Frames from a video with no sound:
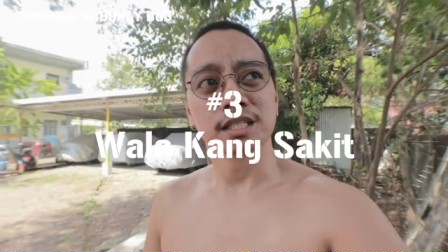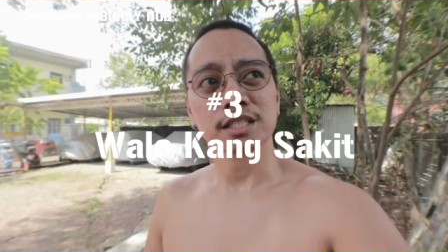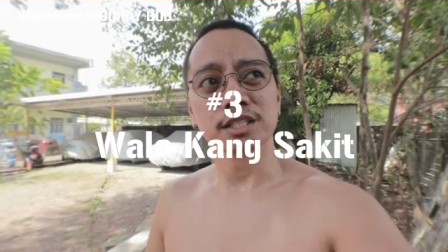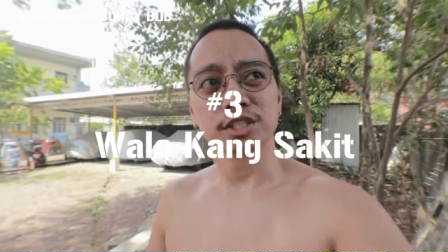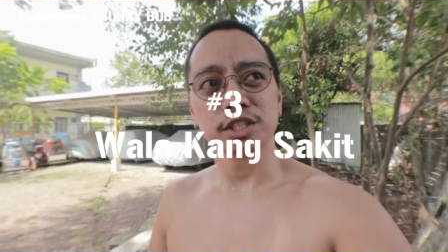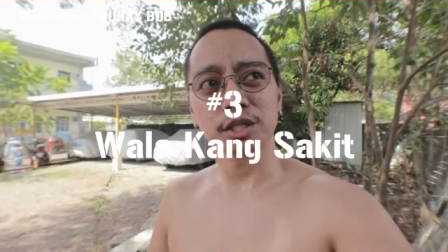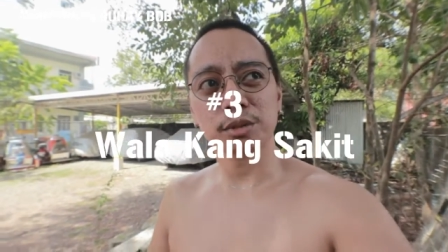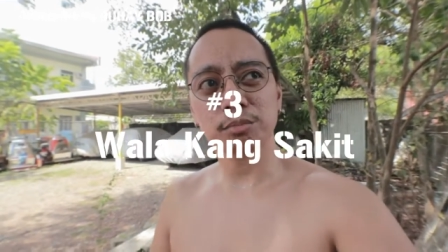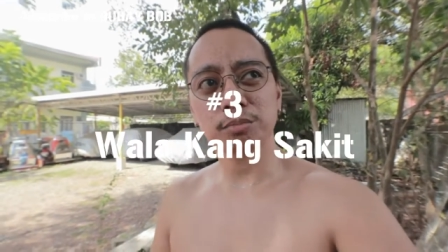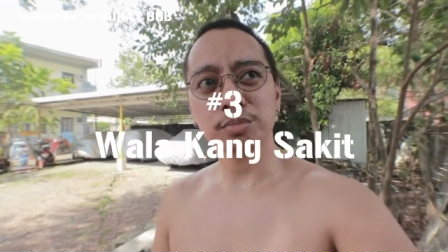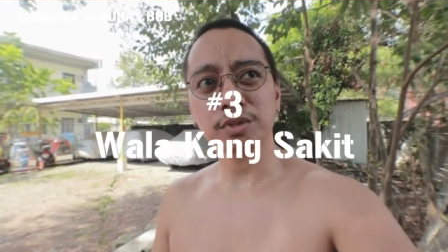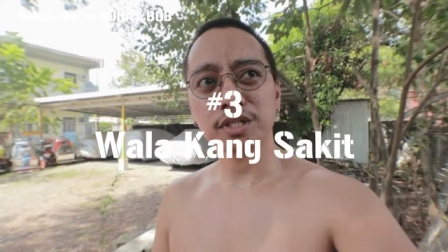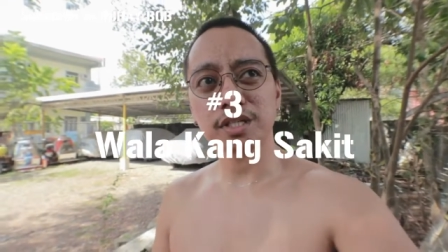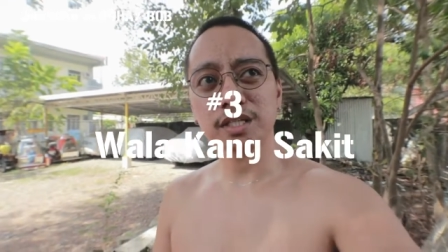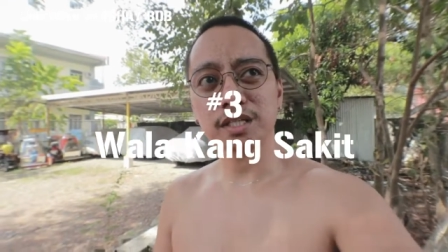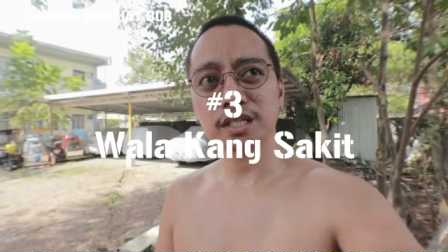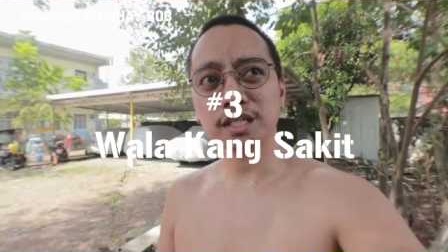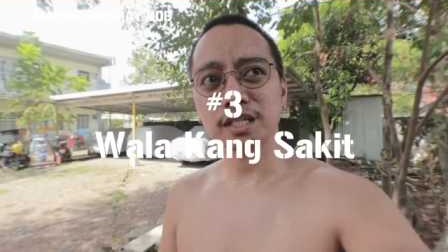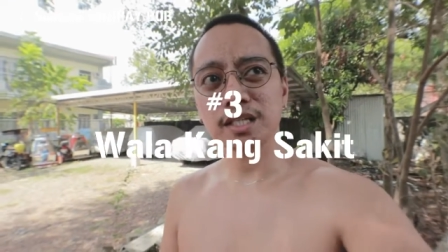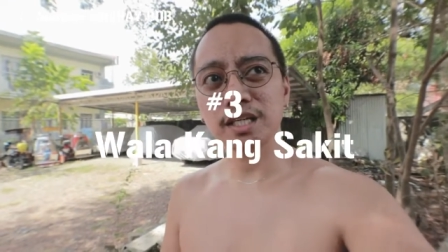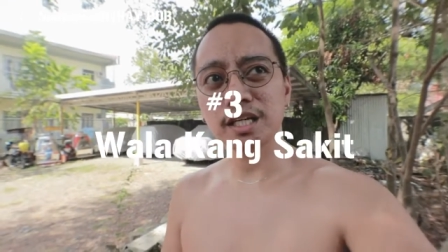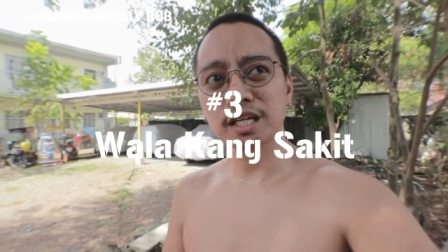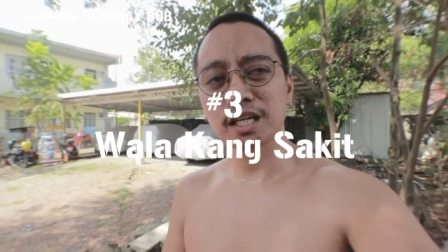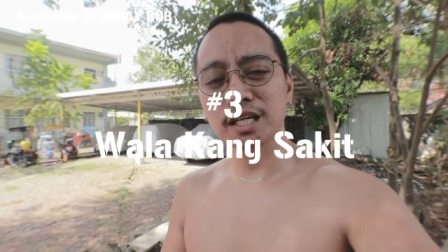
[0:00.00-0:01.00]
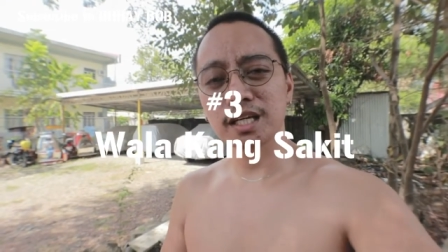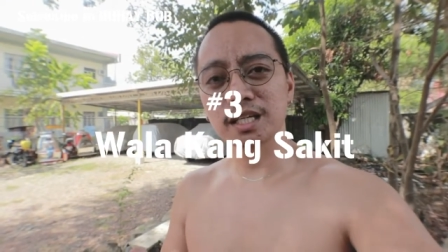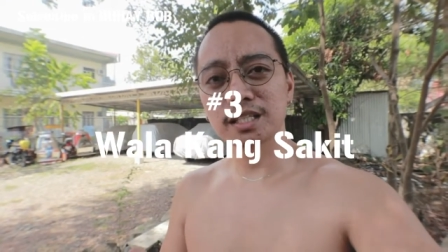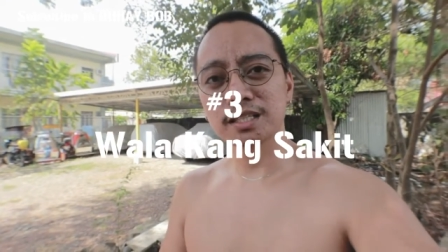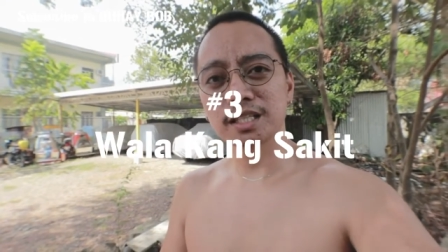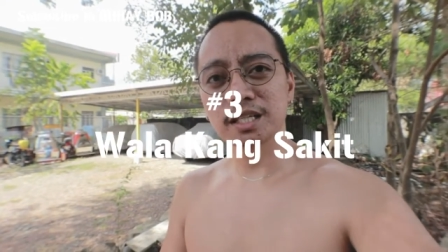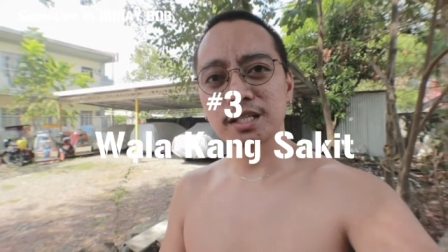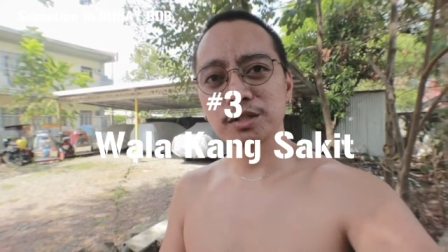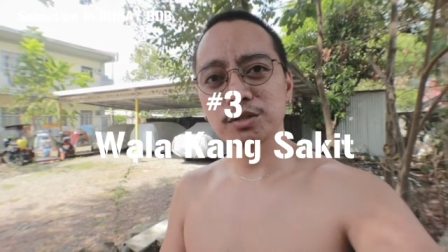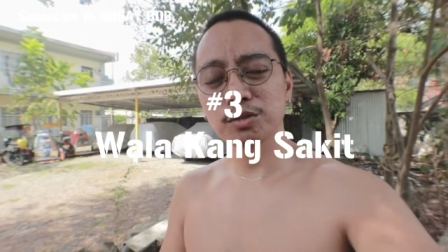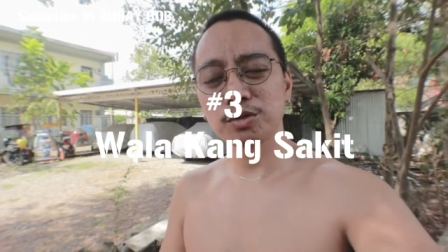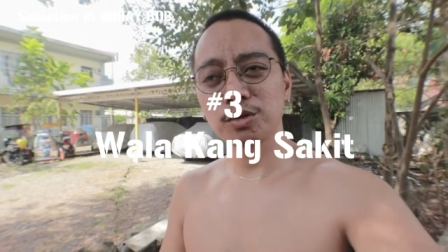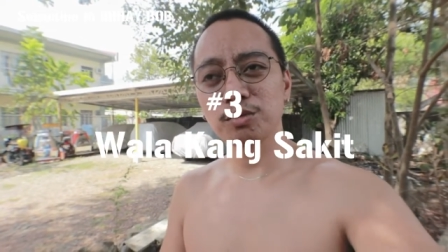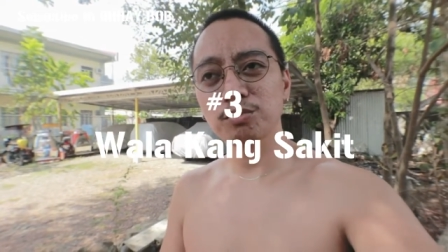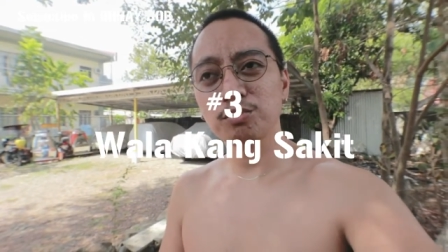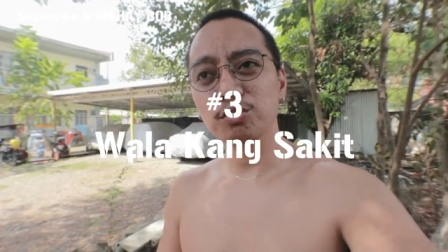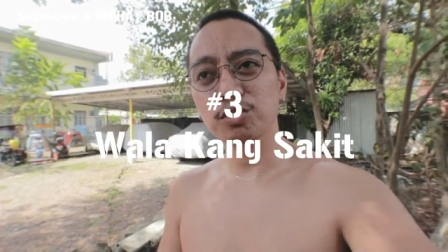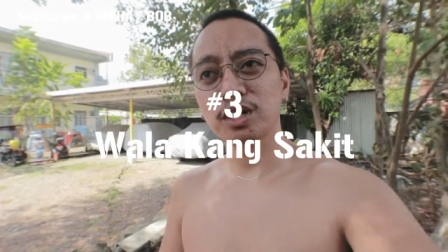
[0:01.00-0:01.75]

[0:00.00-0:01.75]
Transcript: syempre kaya nga tayo home